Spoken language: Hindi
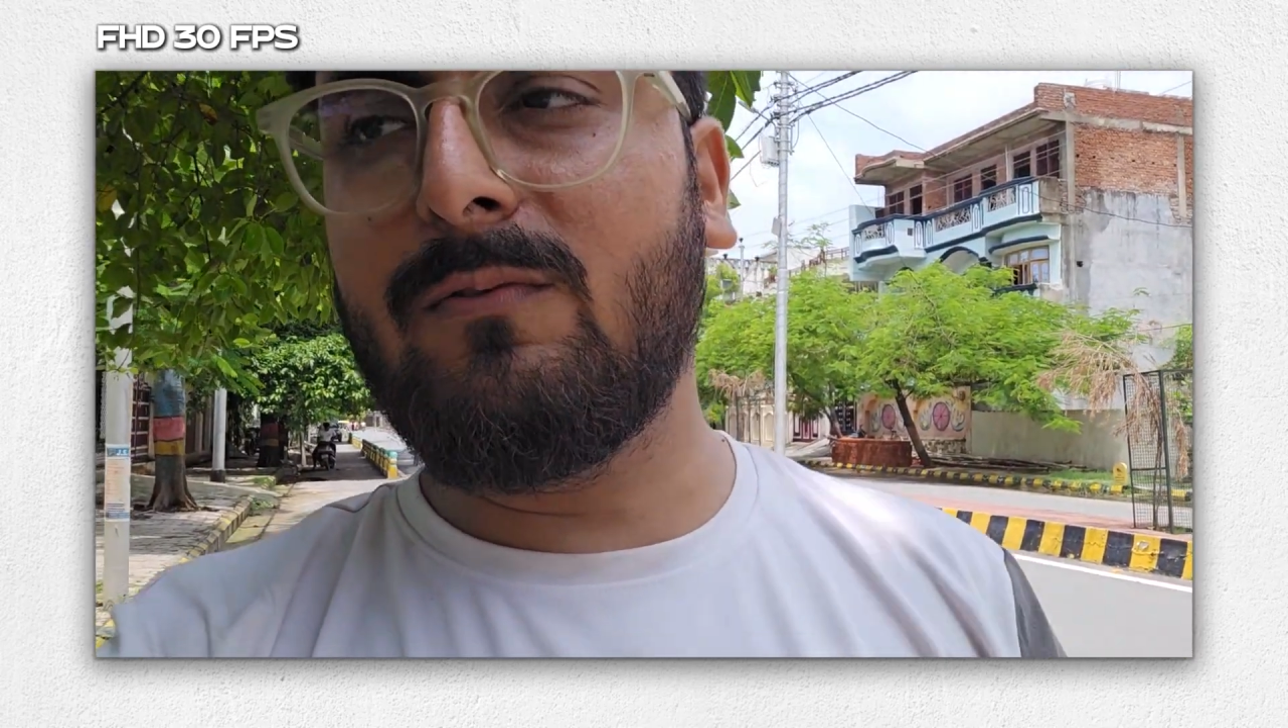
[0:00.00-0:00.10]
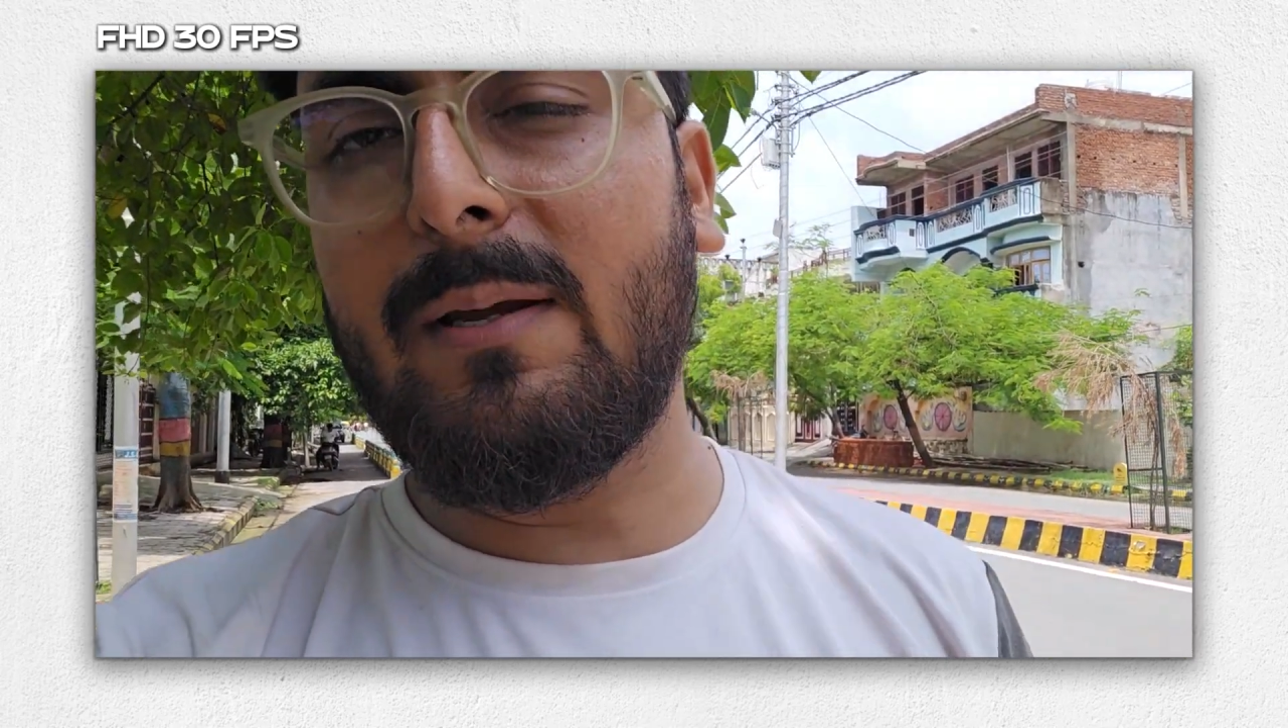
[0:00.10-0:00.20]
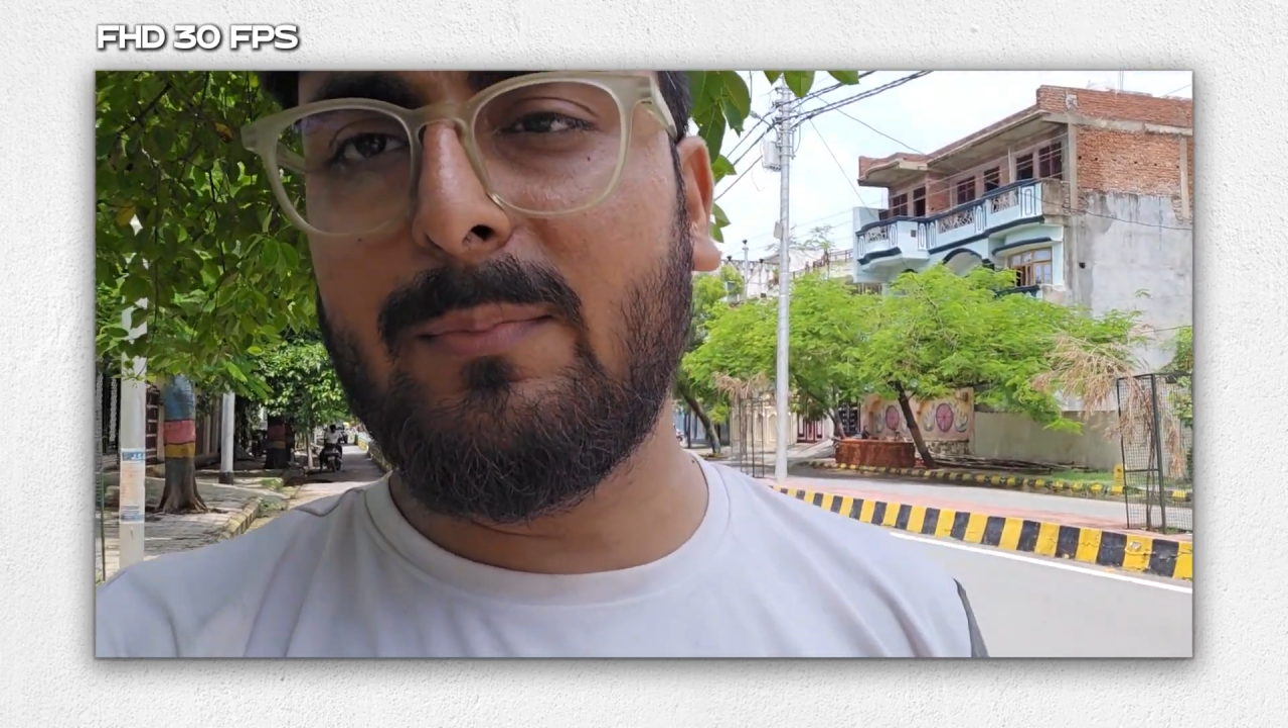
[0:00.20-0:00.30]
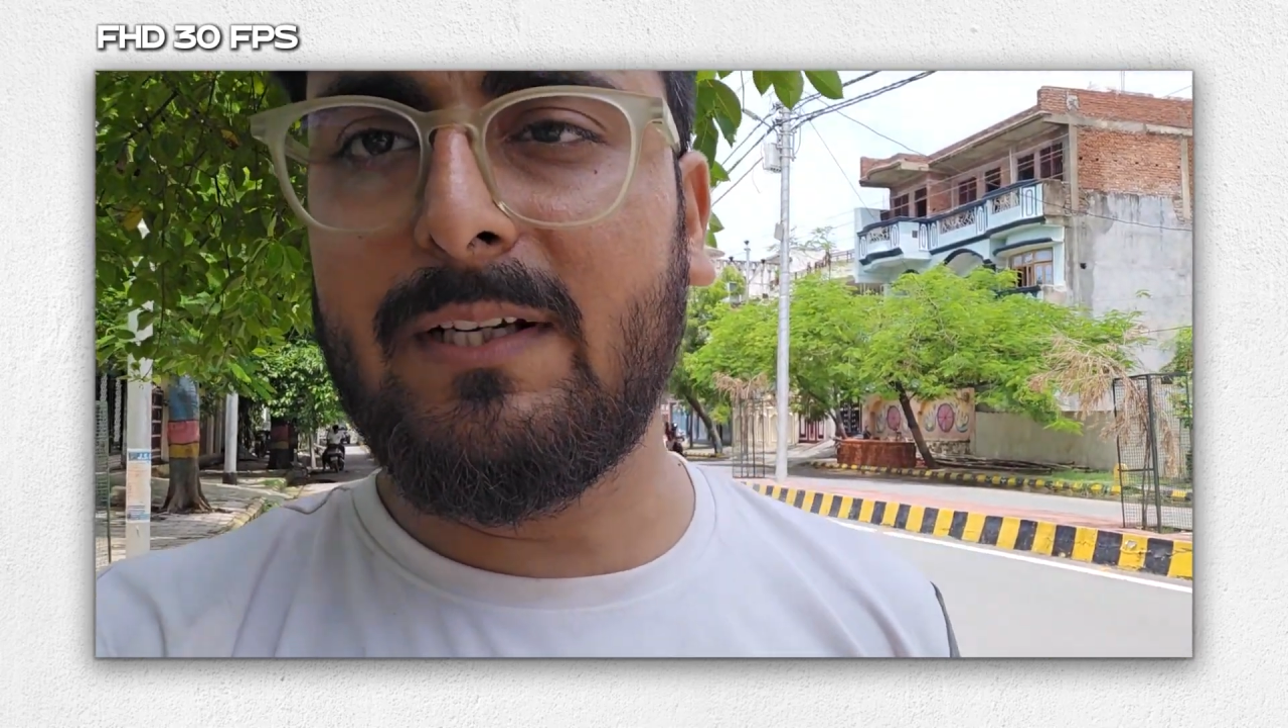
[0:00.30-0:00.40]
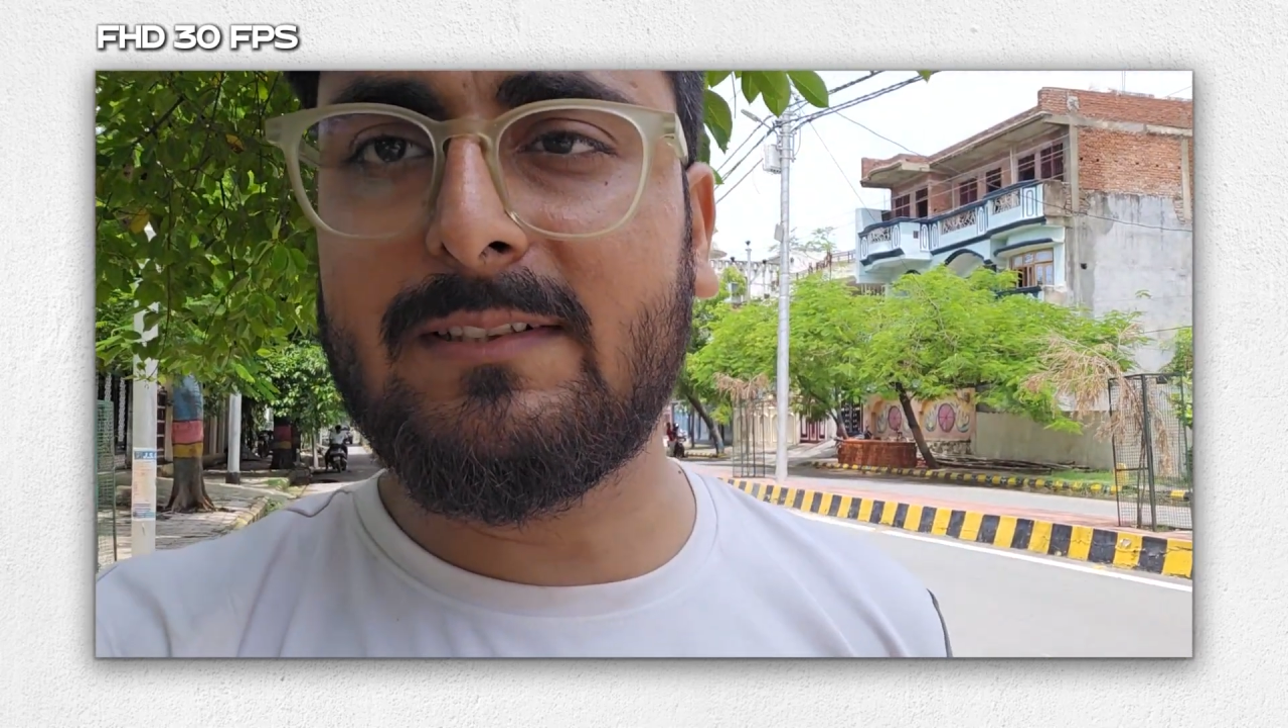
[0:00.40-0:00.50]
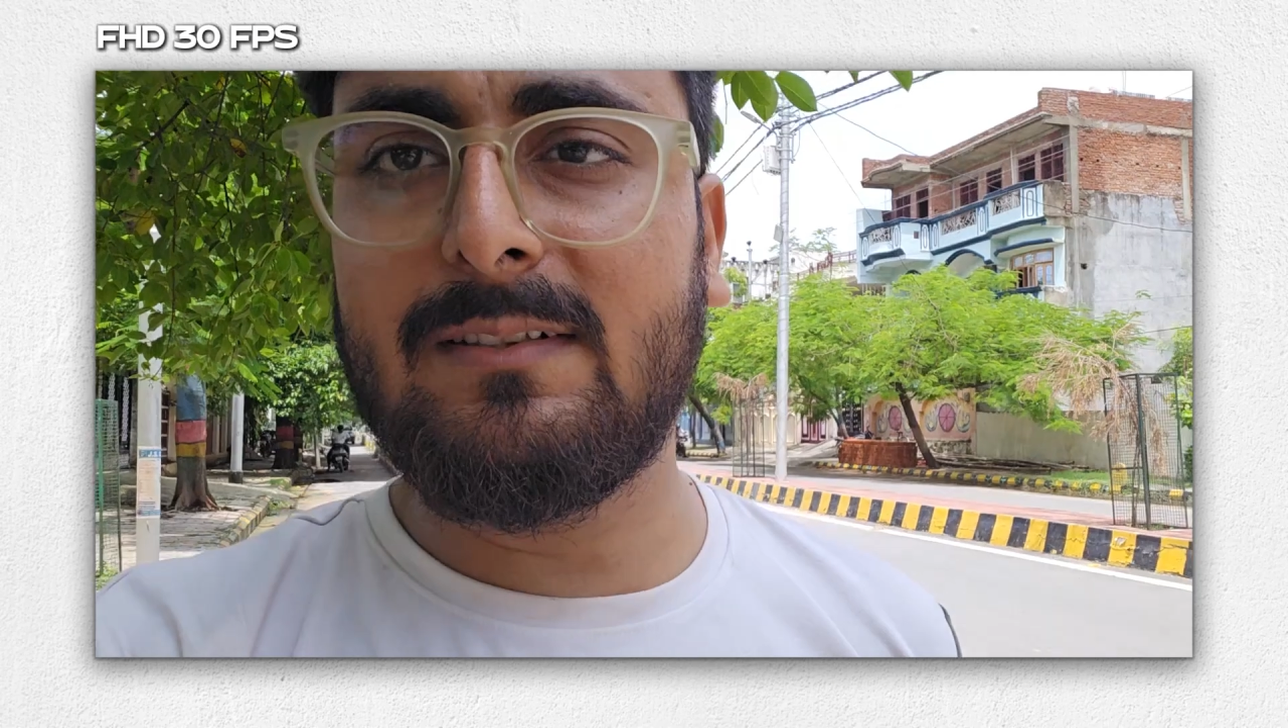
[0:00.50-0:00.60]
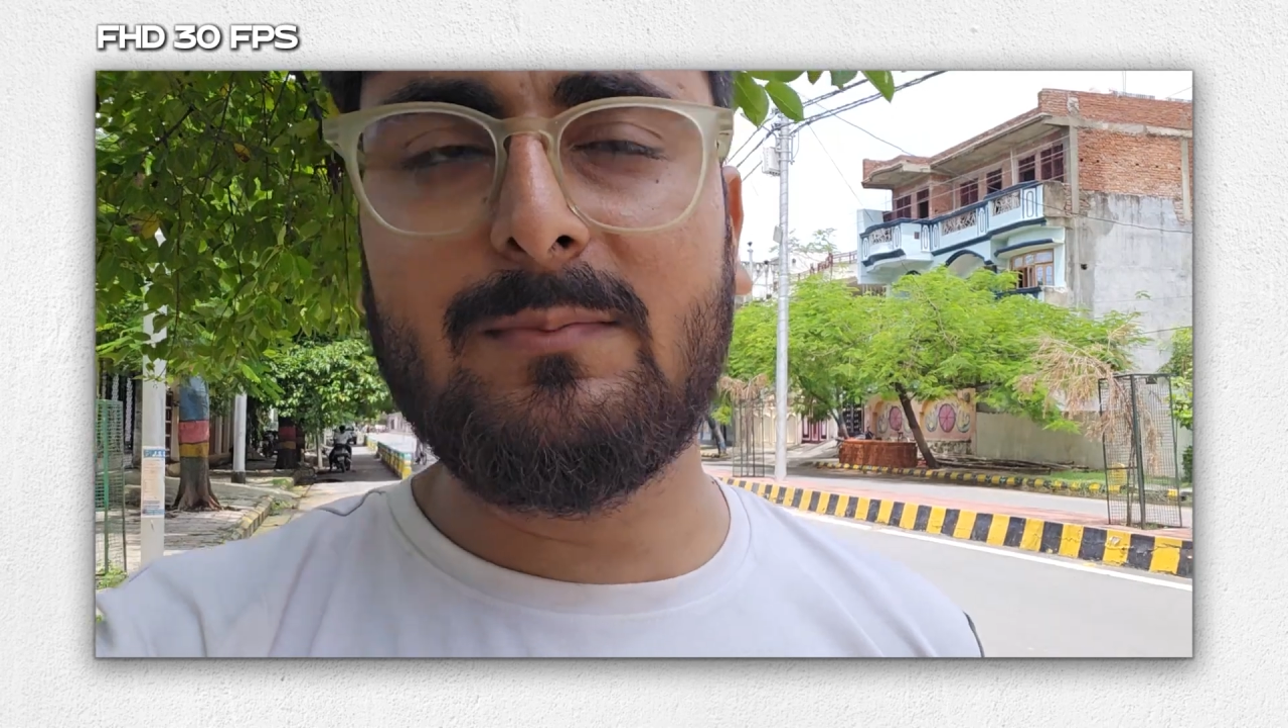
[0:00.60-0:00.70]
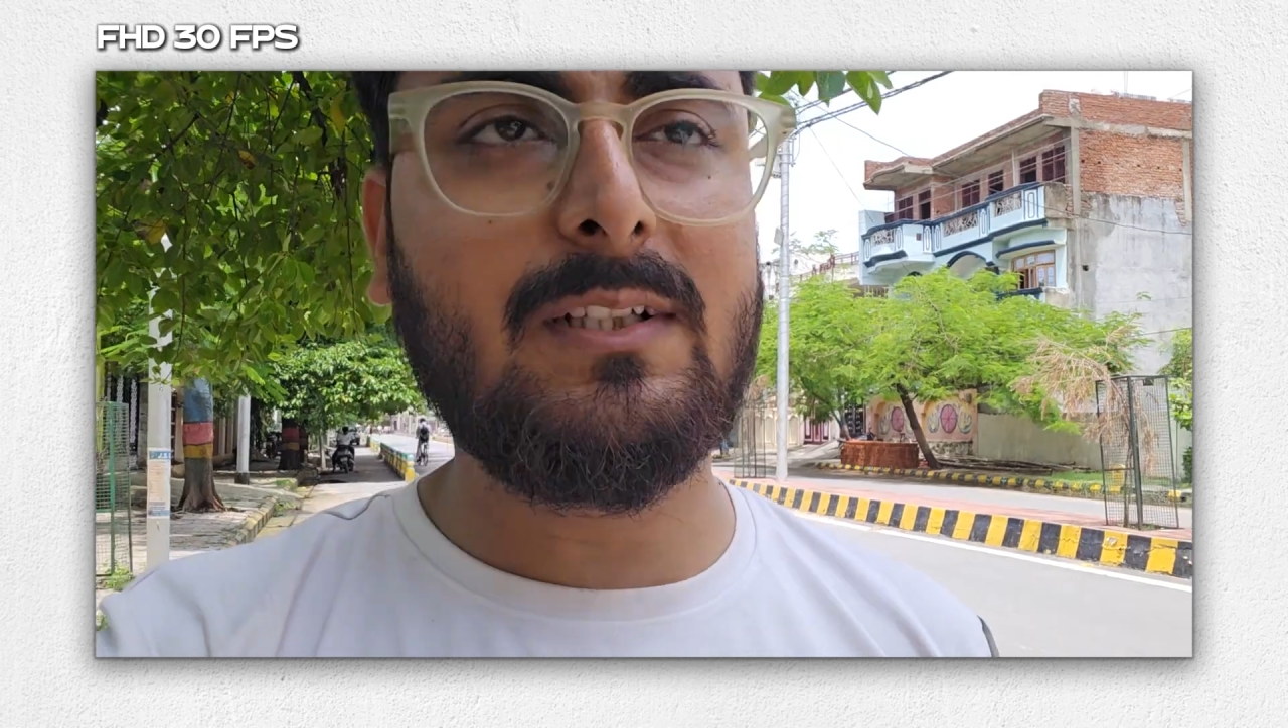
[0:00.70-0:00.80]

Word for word: वाइब्रेशन